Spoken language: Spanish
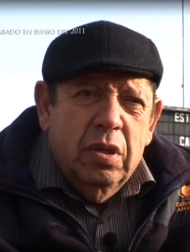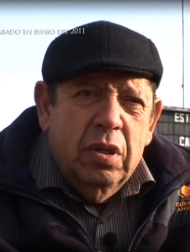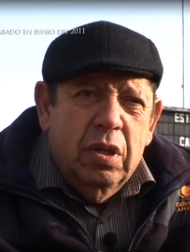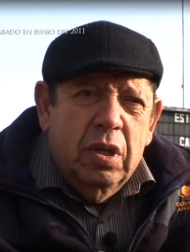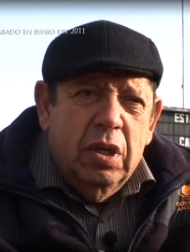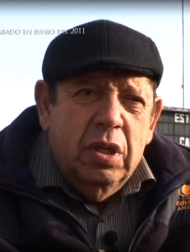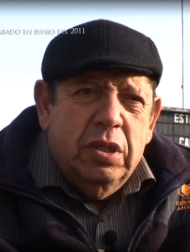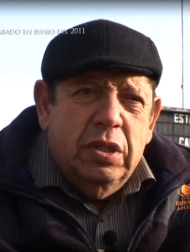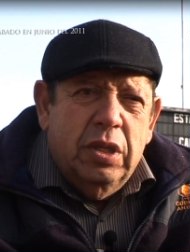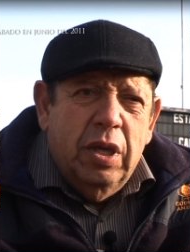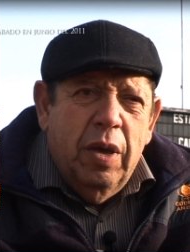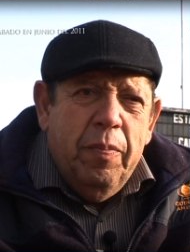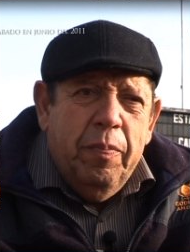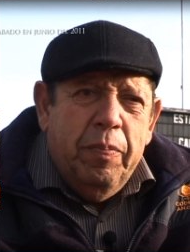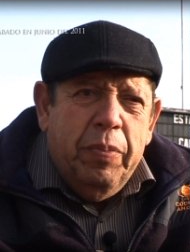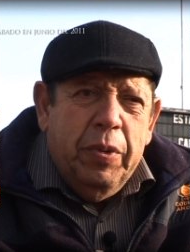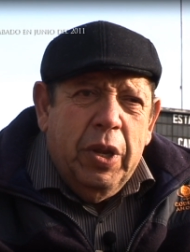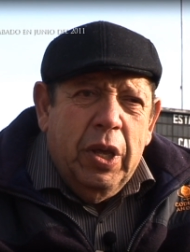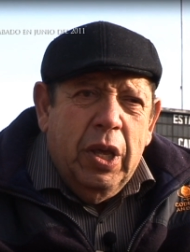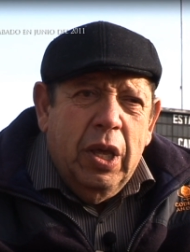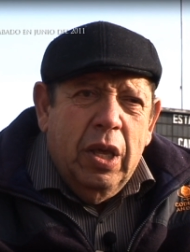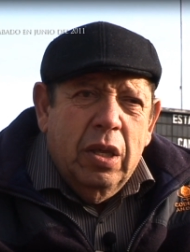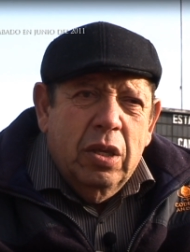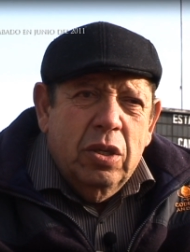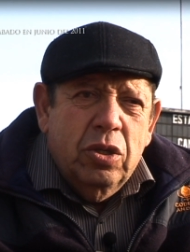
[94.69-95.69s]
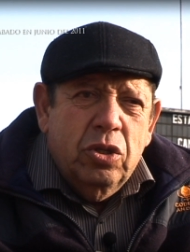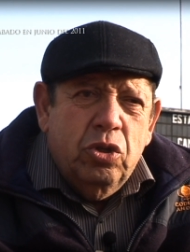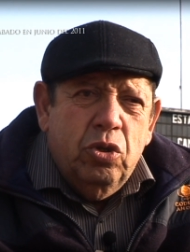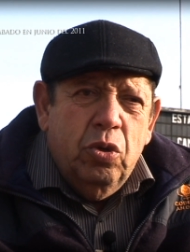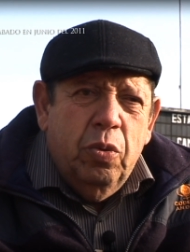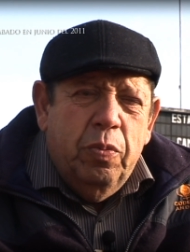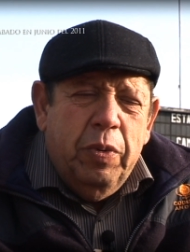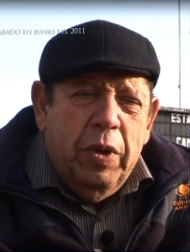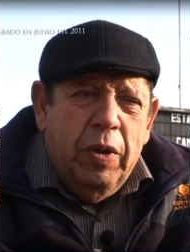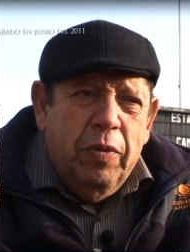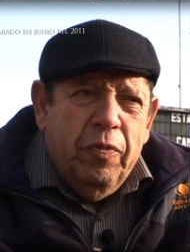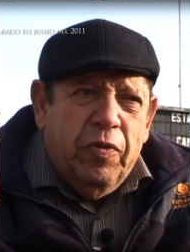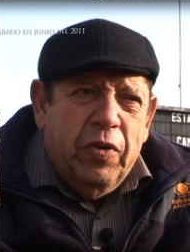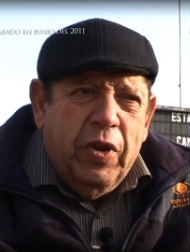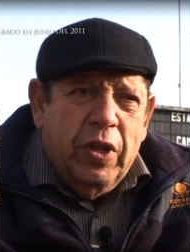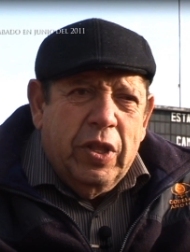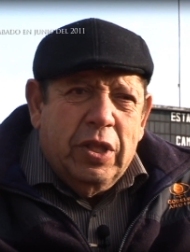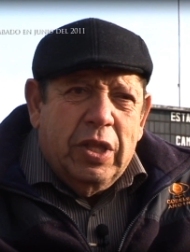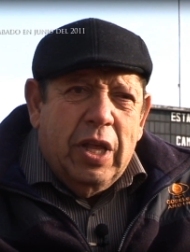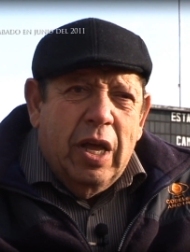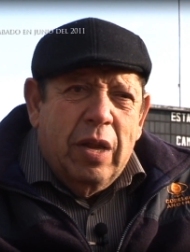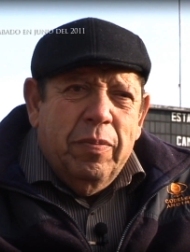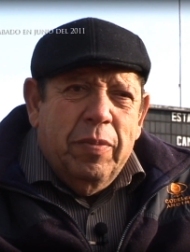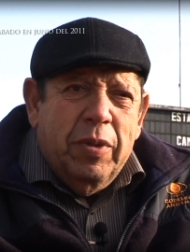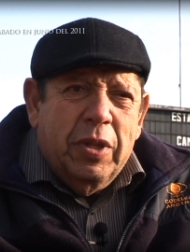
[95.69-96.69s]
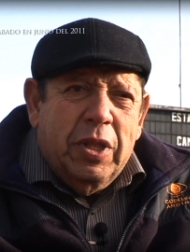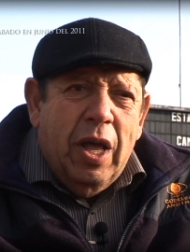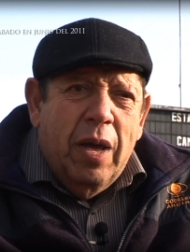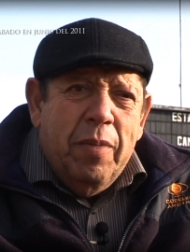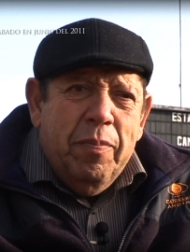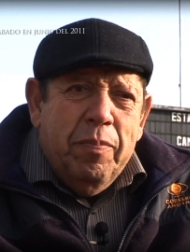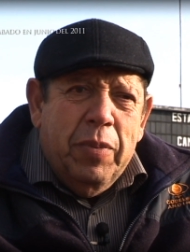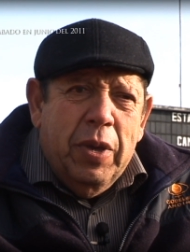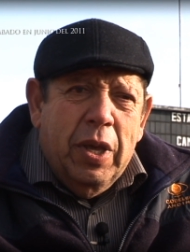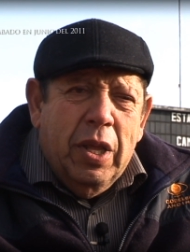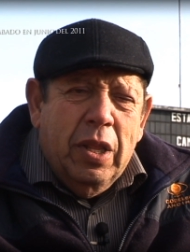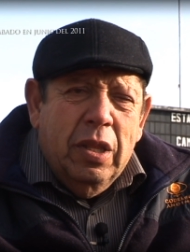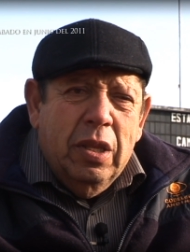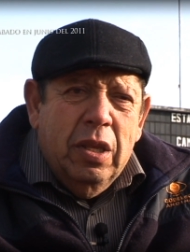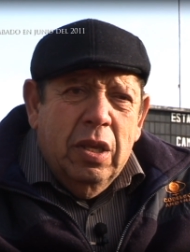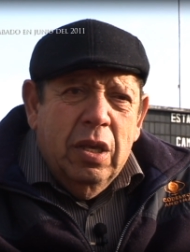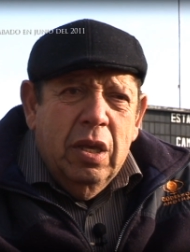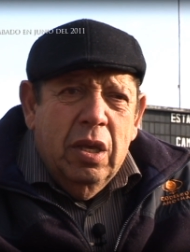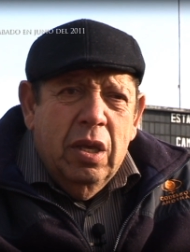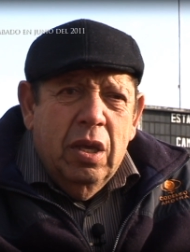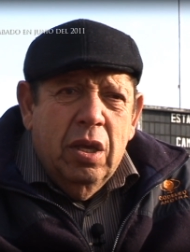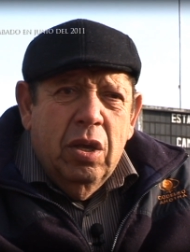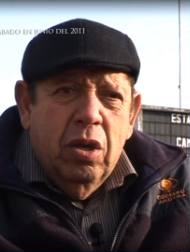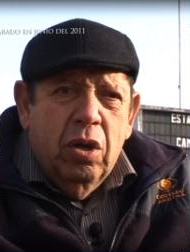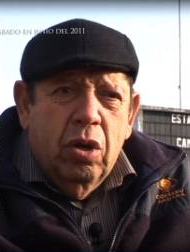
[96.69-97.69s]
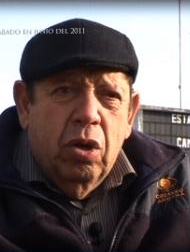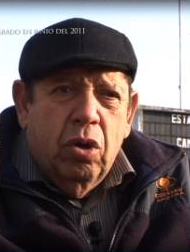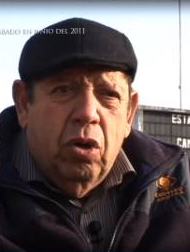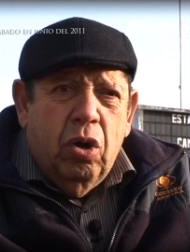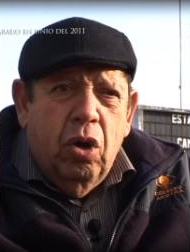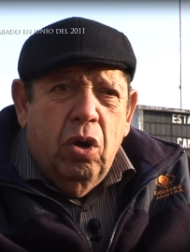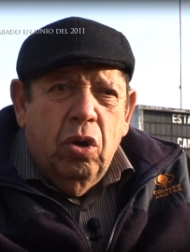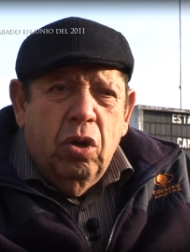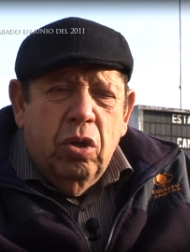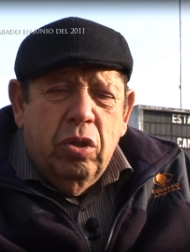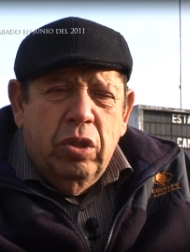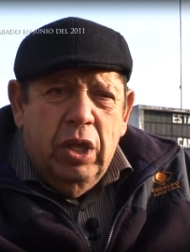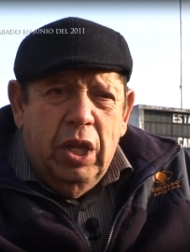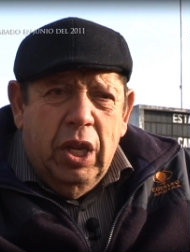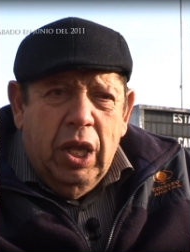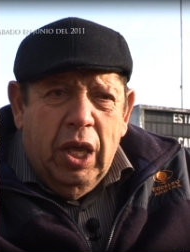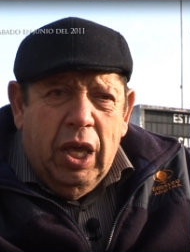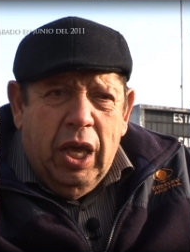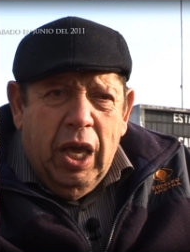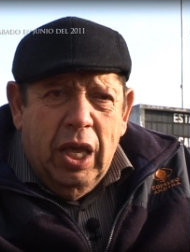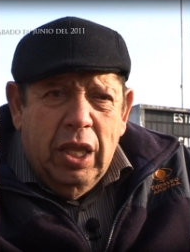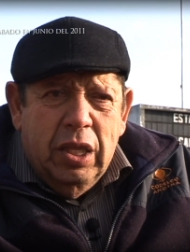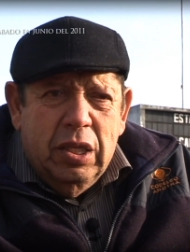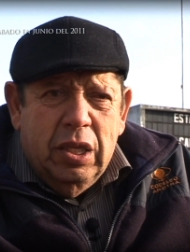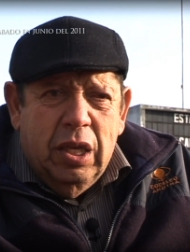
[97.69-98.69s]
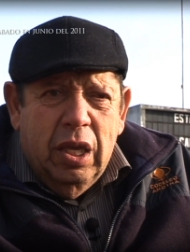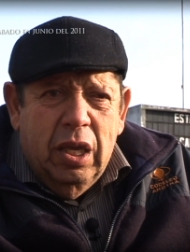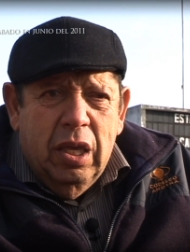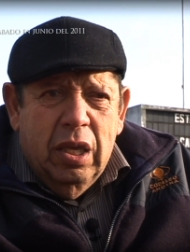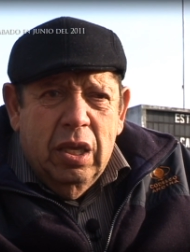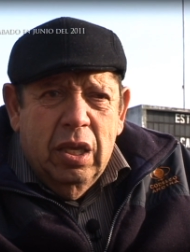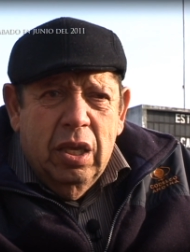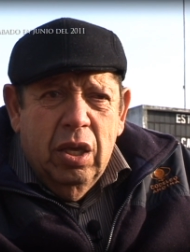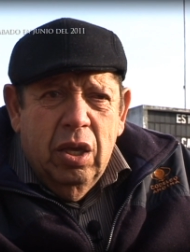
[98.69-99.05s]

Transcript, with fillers: Y siempre supe enfrentarme tan bien con los dirigentes,